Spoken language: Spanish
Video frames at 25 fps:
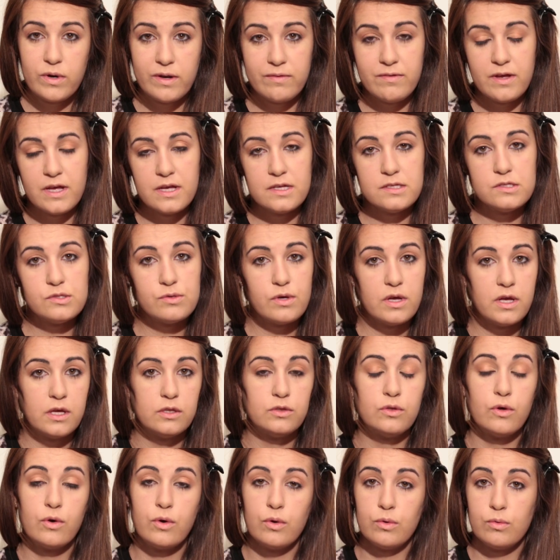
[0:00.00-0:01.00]
Una vez hecho
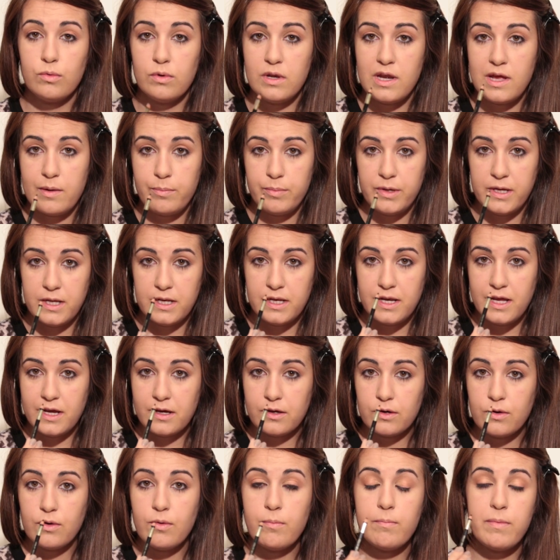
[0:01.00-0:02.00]
esto con un lápiz
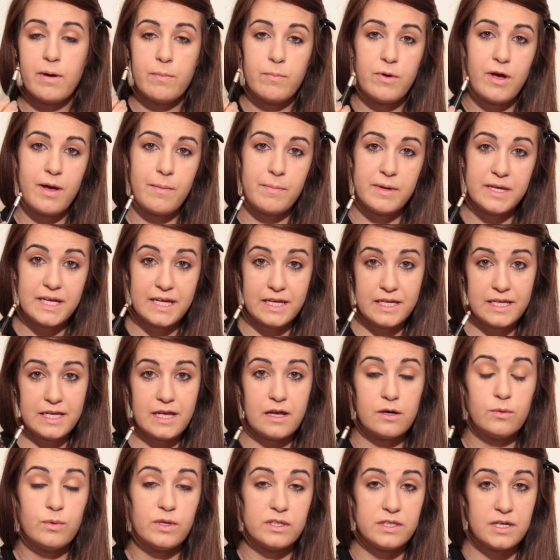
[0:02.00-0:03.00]
negro, vamos a
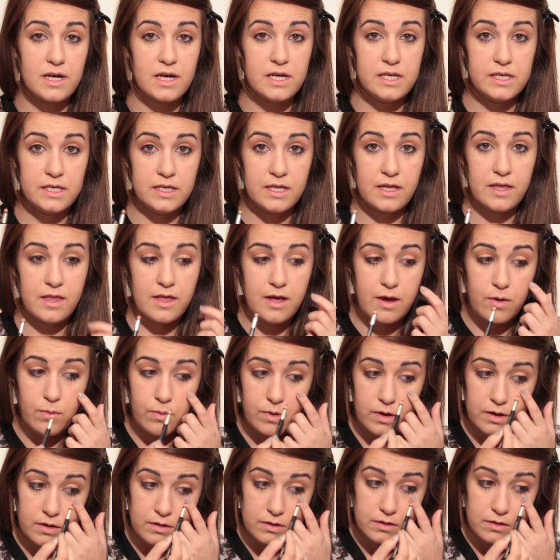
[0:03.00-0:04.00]
maquillar nuestra línea de agua.